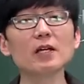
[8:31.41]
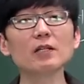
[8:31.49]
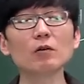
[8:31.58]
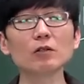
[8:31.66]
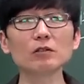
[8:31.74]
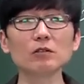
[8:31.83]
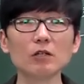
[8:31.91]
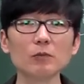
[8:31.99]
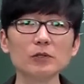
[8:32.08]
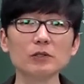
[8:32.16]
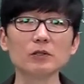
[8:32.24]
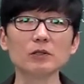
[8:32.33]
이런 것들은
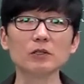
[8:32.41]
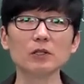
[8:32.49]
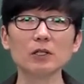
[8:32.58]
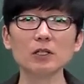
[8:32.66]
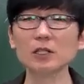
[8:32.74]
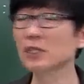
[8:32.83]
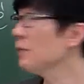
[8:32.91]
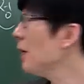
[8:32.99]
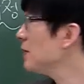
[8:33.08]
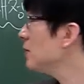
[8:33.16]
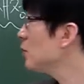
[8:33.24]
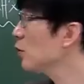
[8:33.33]
여러분 이
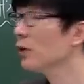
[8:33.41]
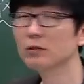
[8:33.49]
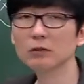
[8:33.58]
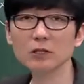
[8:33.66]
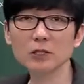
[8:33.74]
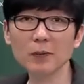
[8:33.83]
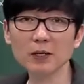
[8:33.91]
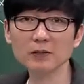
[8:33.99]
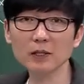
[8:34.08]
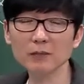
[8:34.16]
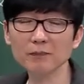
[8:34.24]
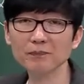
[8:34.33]
지방세에 속하거든요.
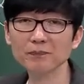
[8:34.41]
지방세.